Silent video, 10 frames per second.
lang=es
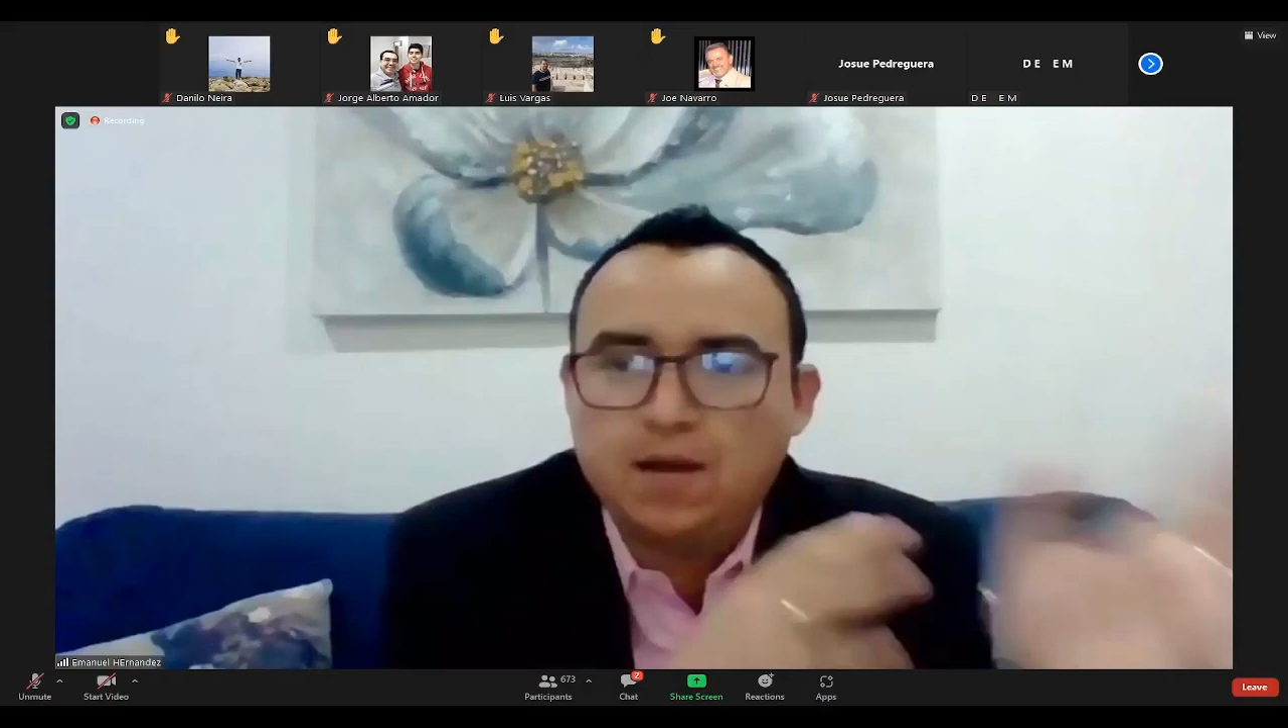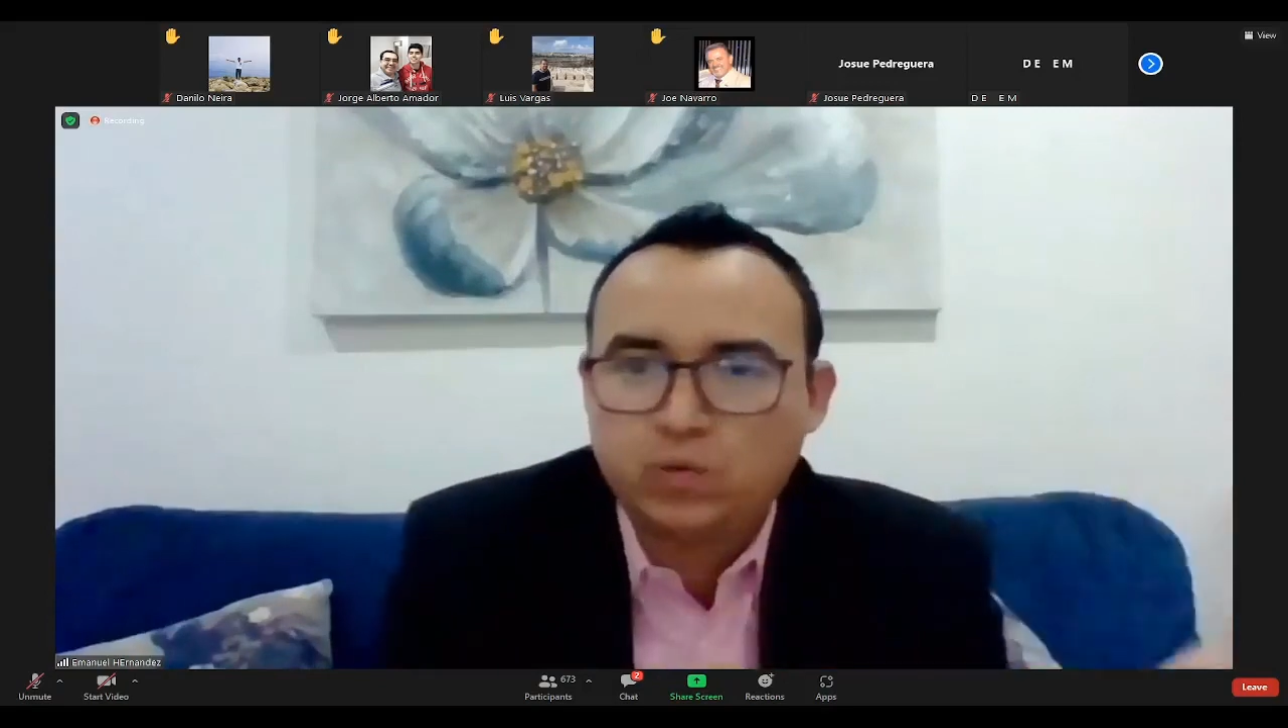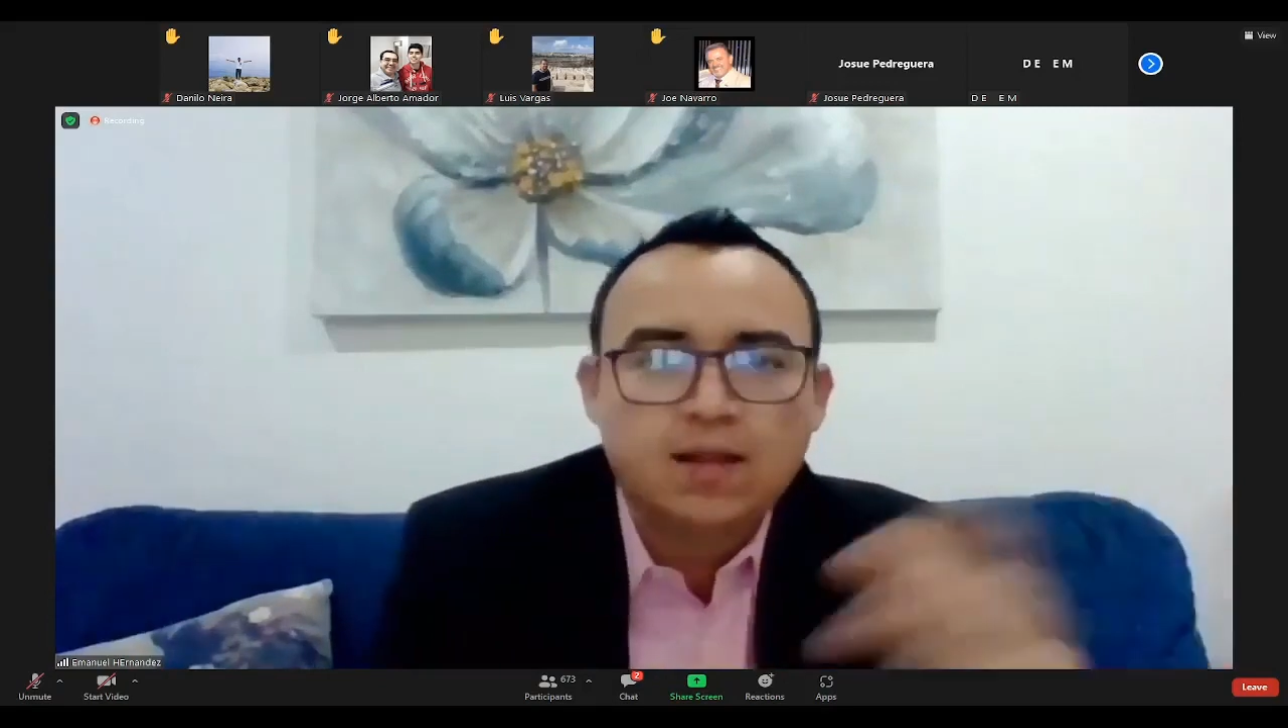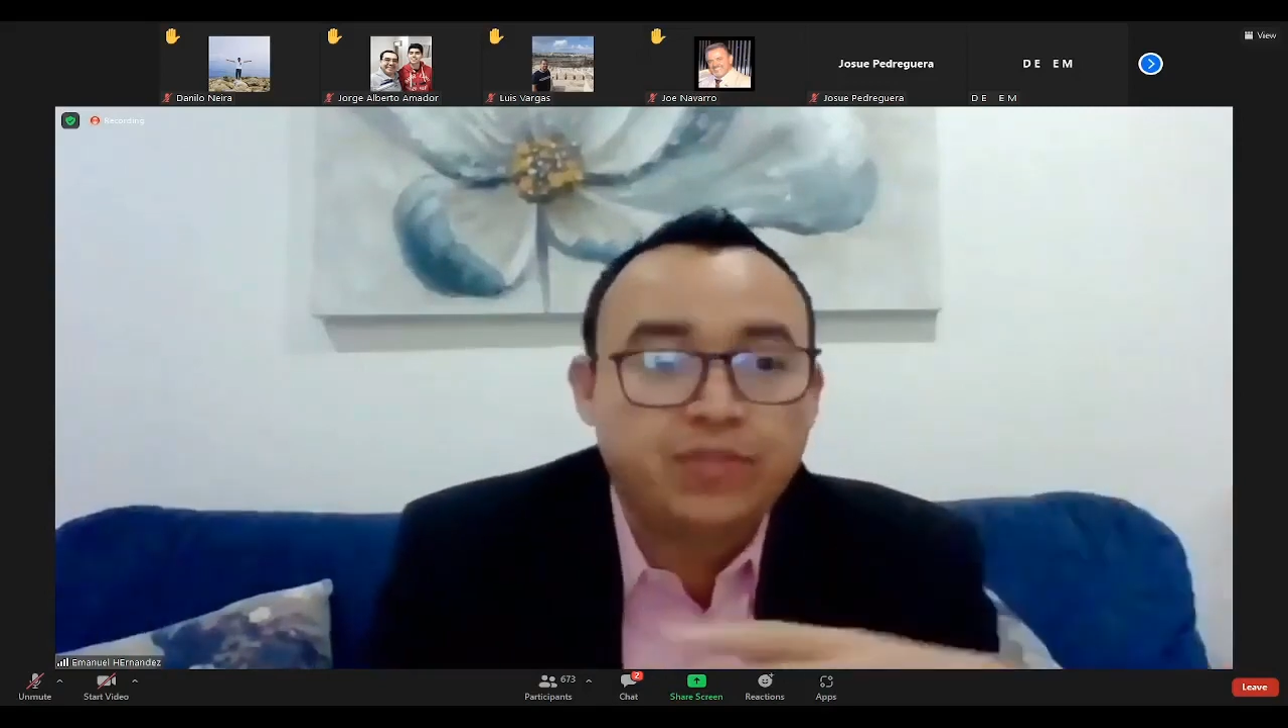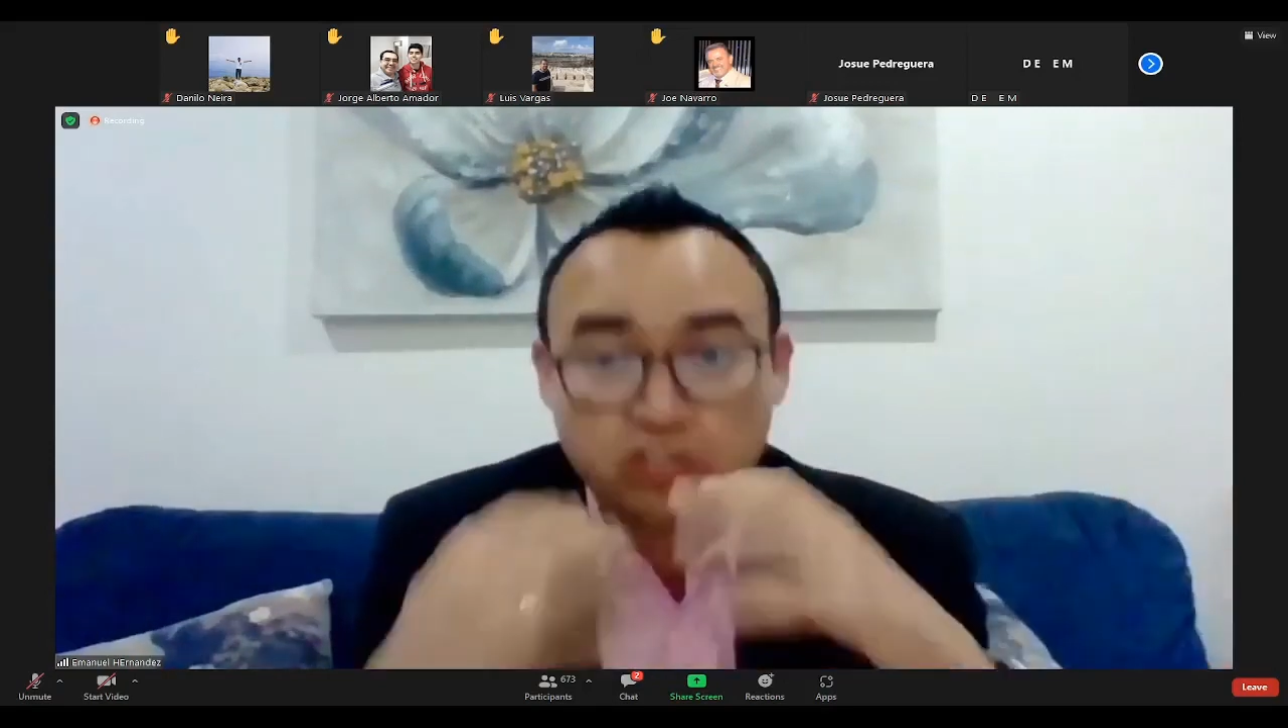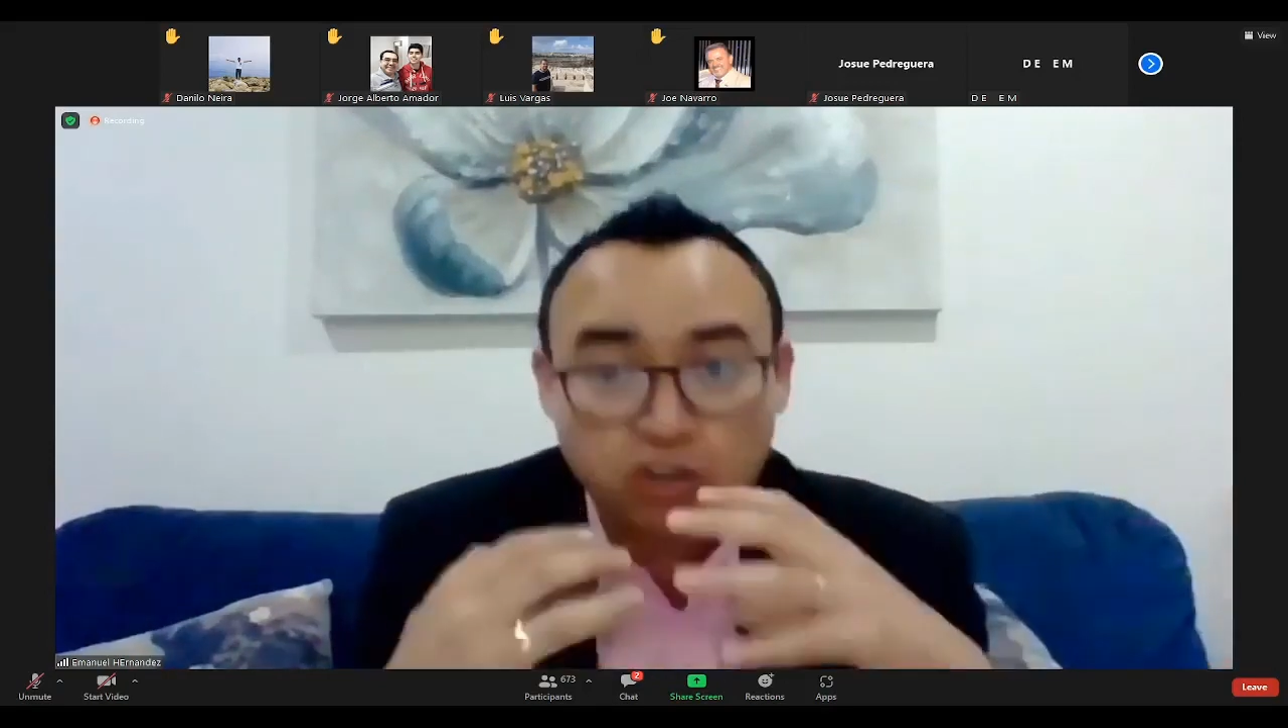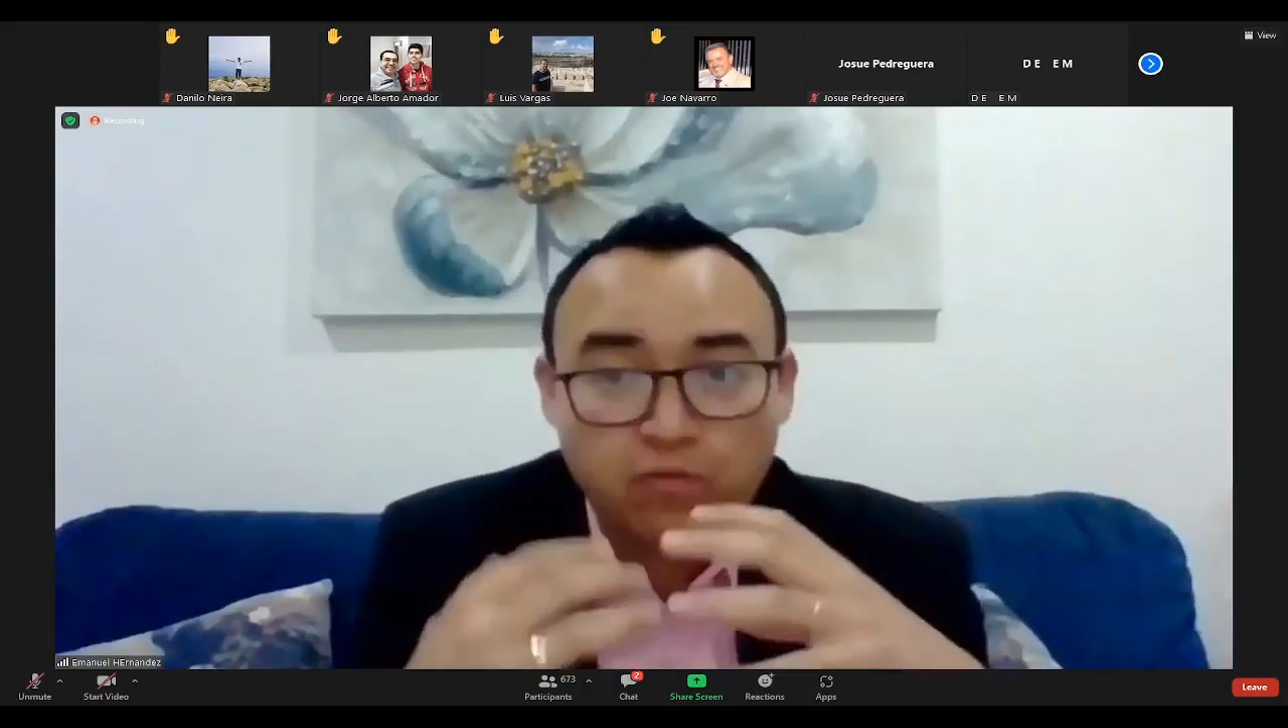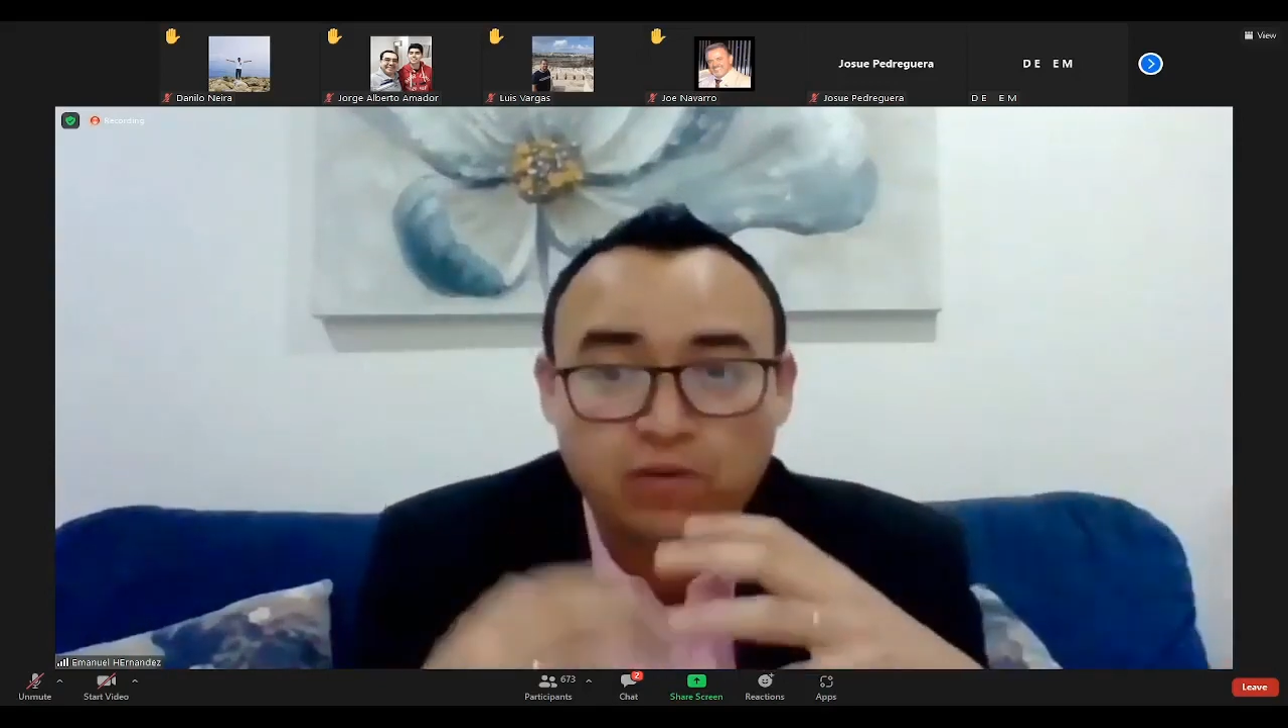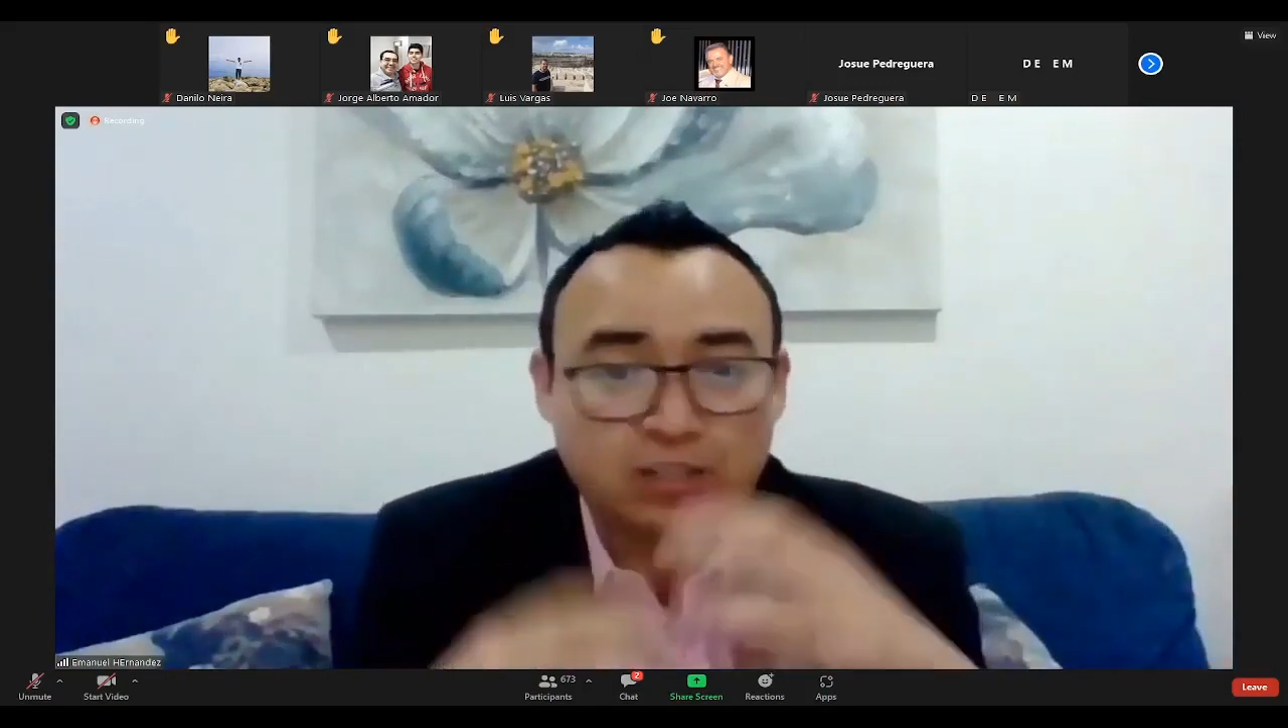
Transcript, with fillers: virtual.